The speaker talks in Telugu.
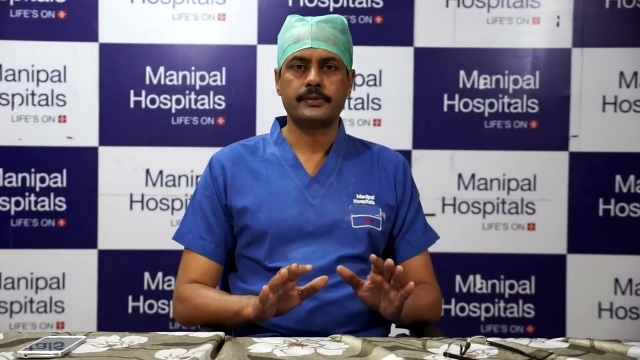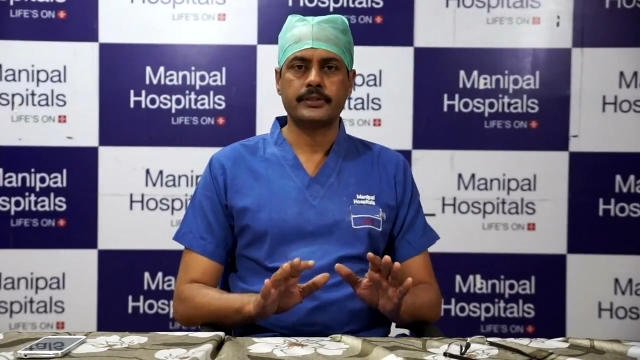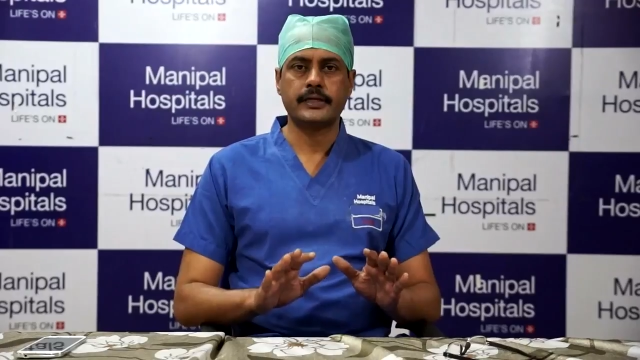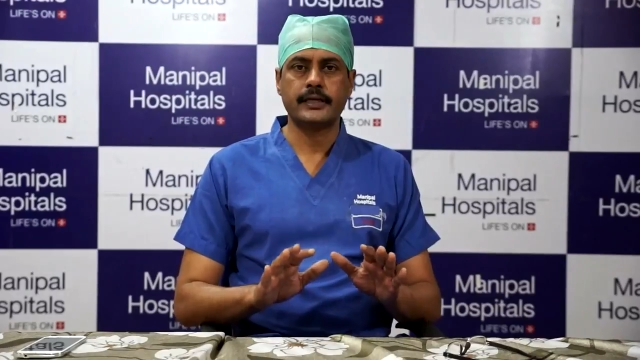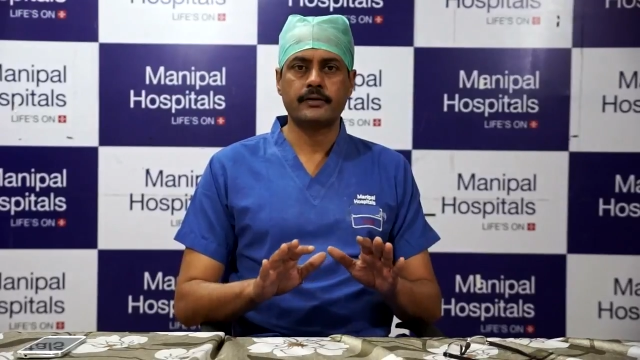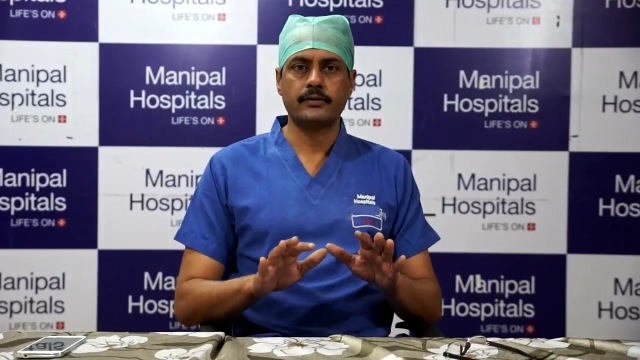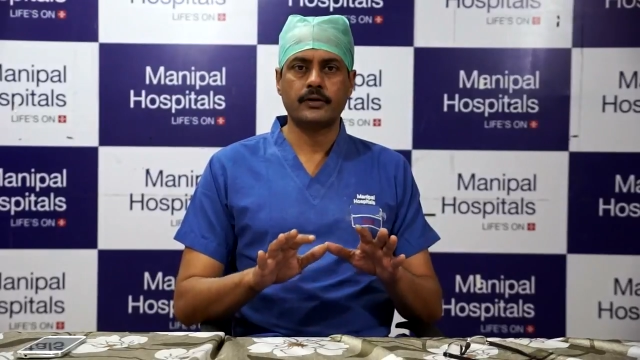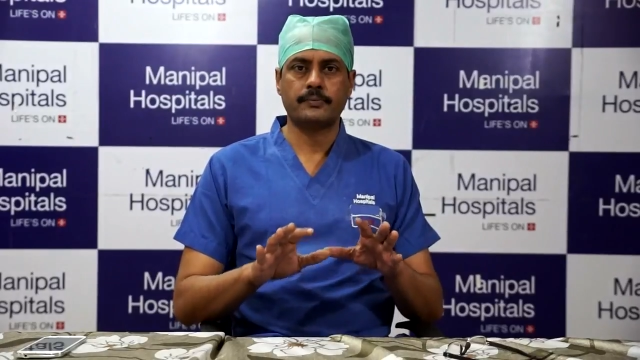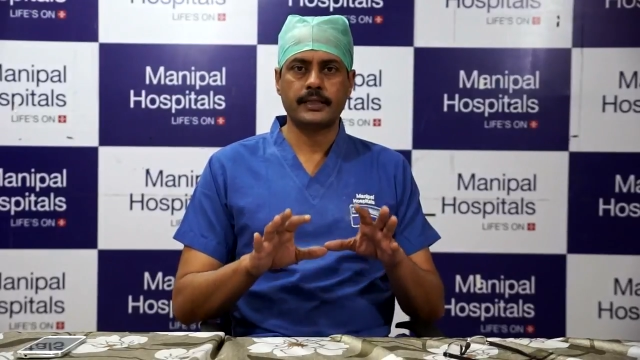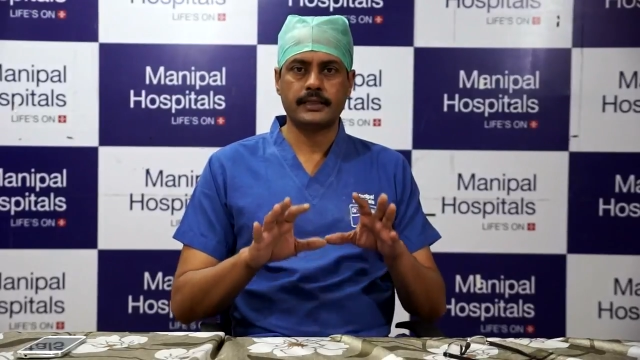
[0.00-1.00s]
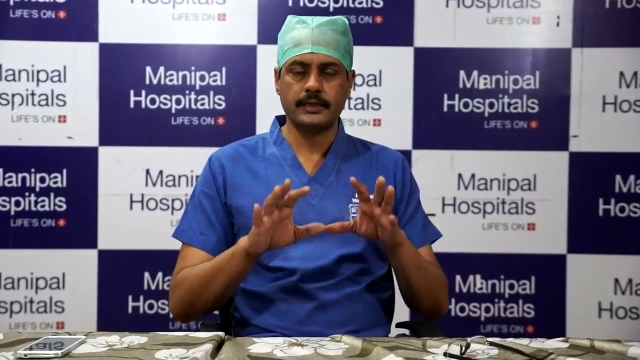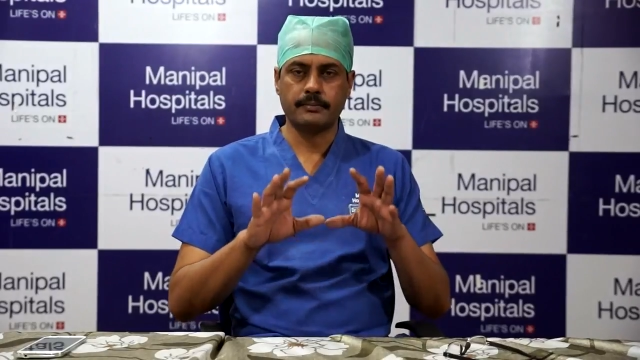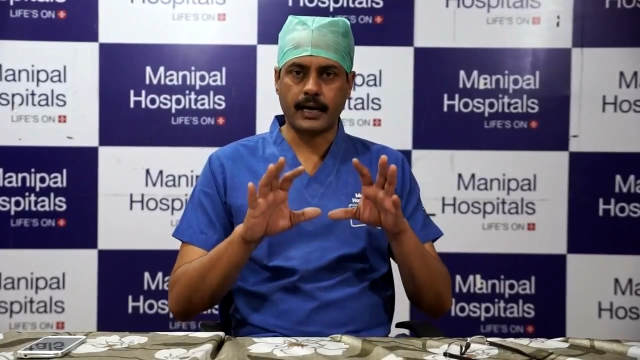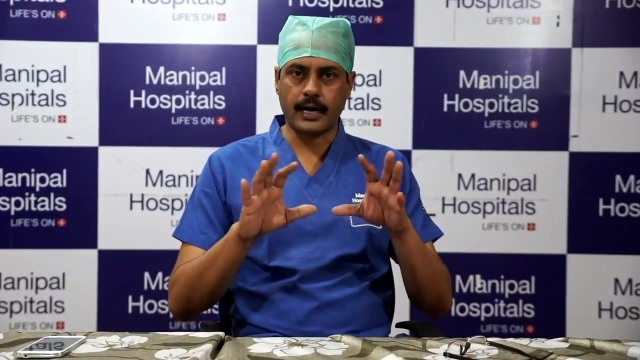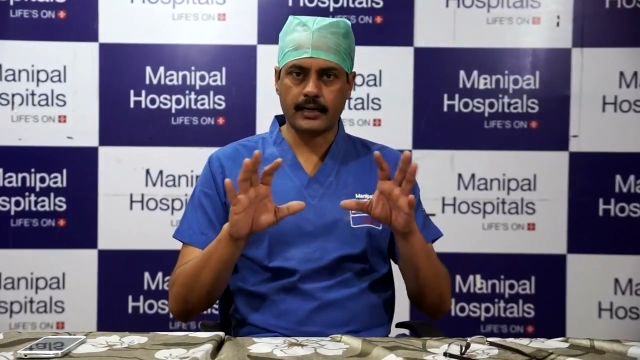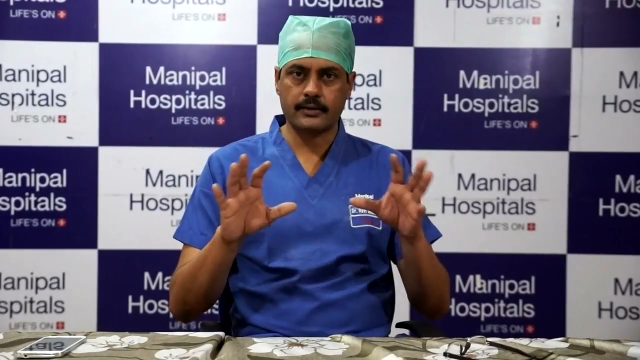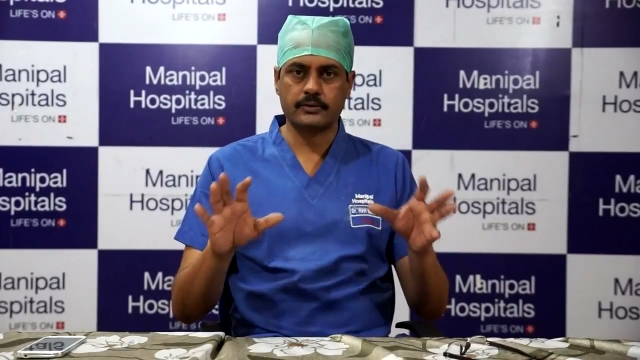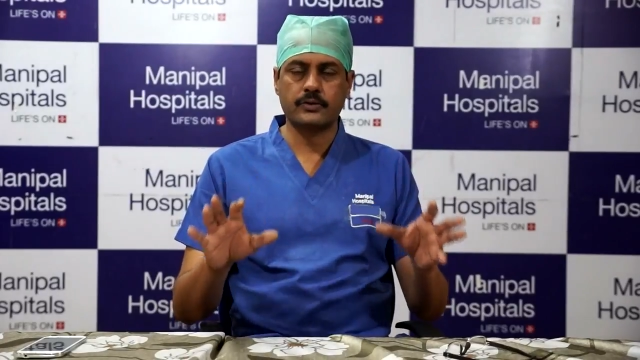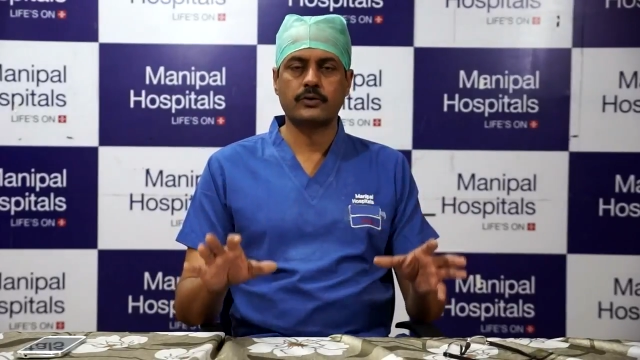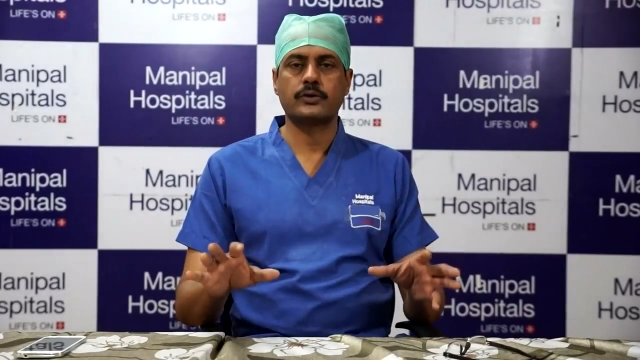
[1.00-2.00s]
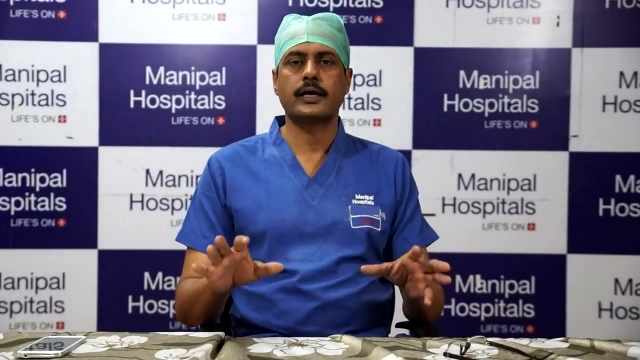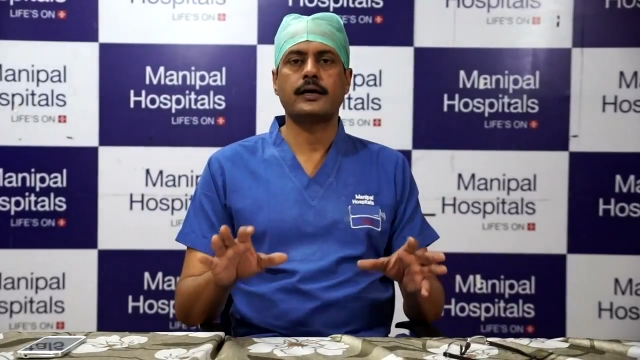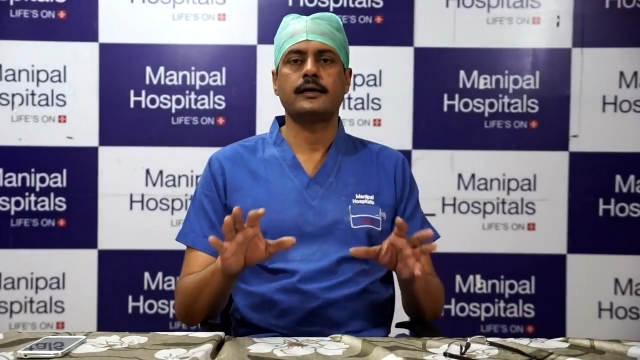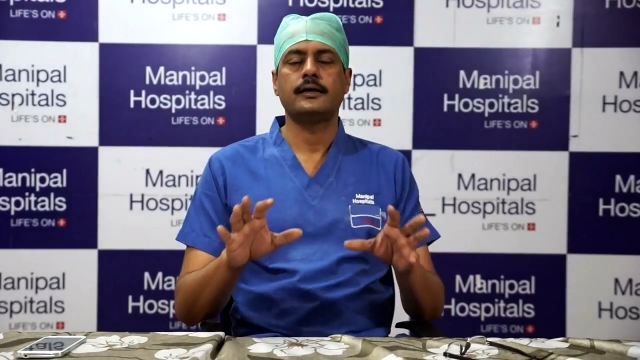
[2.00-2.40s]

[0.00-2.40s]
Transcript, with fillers: శరీరంలో ప్రతి భాగం కూడా